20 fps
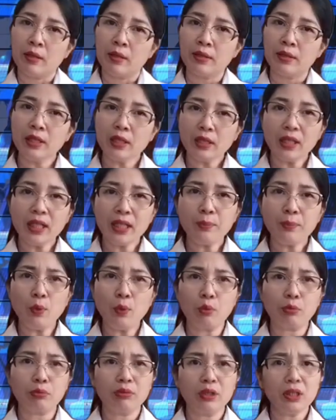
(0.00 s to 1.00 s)
những linh
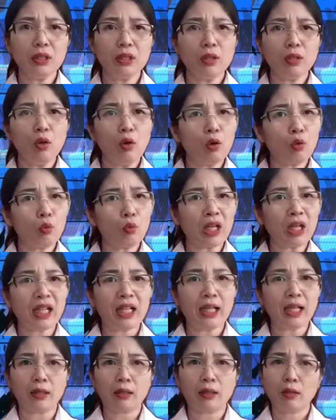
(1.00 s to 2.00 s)
mục như Ngô Quang
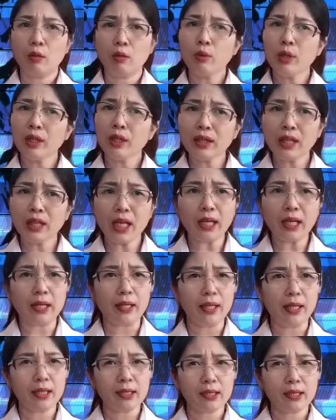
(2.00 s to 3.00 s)
Kiệt luôn thể
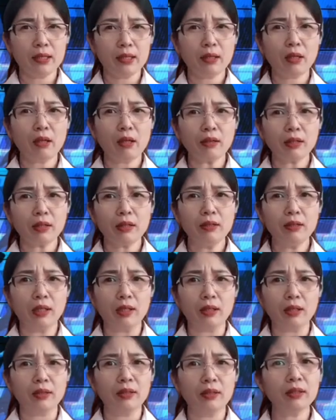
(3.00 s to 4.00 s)
hiện sự coi
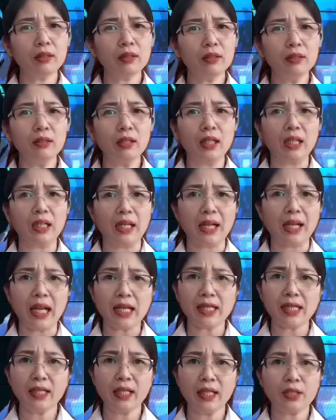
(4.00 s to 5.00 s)
thường những người là
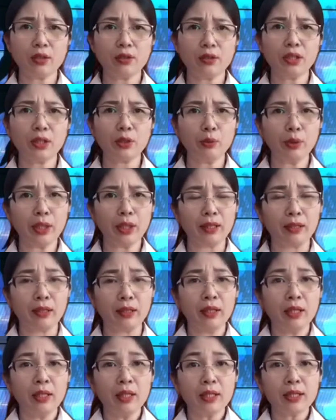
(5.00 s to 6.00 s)
đại diện cho chính quyền,
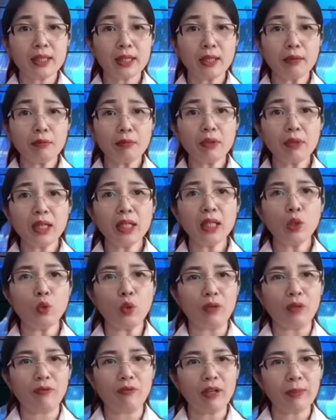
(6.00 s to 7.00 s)
trong khi
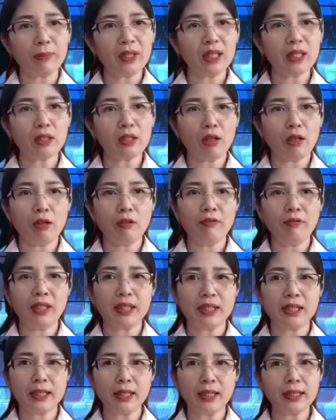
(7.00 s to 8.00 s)
luật pháp ghi rõ về
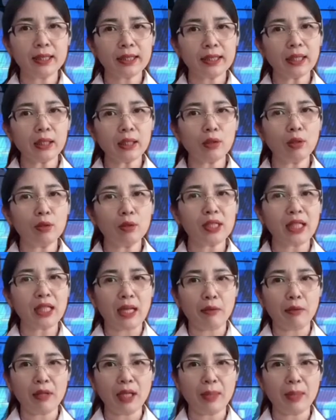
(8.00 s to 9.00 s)
chính sách tôn
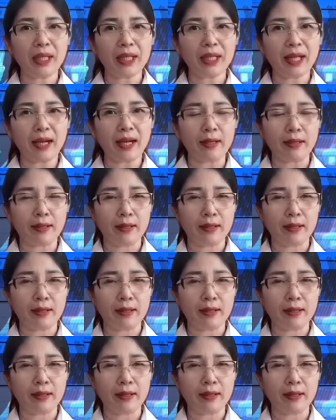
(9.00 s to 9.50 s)
giáo là bình đẳng.